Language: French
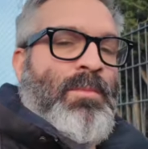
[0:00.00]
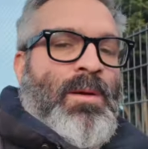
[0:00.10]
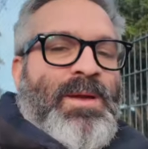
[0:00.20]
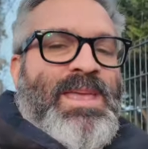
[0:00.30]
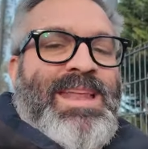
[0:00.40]

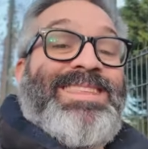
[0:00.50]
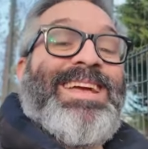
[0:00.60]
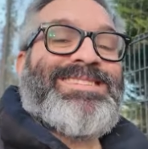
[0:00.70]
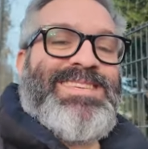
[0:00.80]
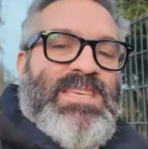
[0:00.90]
même après, il y a les
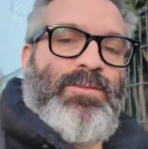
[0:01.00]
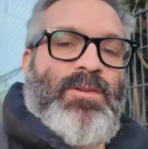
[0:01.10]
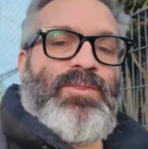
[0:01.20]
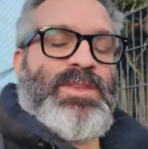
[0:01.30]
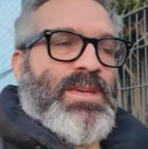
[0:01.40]
taxis qui
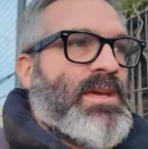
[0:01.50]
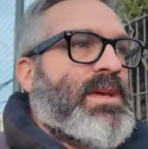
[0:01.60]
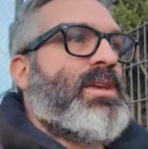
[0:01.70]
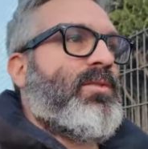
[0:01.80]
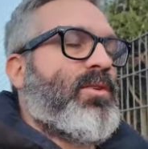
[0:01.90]
veulent venir.
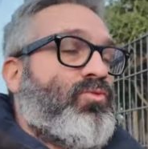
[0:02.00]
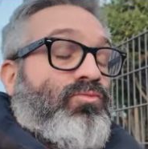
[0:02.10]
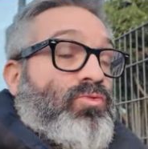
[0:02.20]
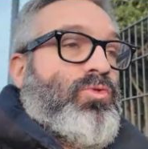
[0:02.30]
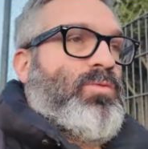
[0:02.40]

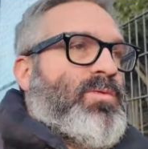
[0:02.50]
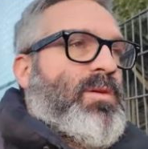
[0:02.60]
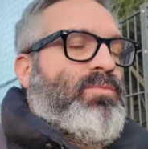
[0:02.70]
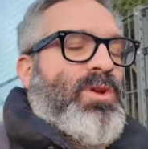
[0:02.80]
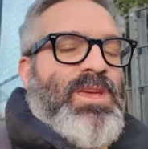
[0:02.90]
tout, le monde
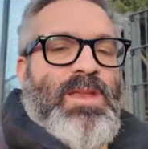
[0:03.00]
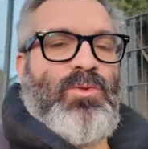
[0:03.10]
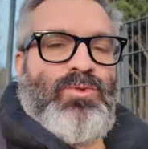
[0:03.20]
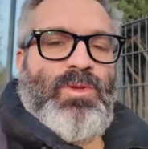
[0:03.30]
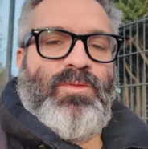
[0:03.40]
va bloquer les
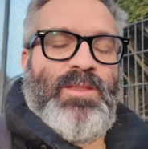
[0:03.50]
routes, en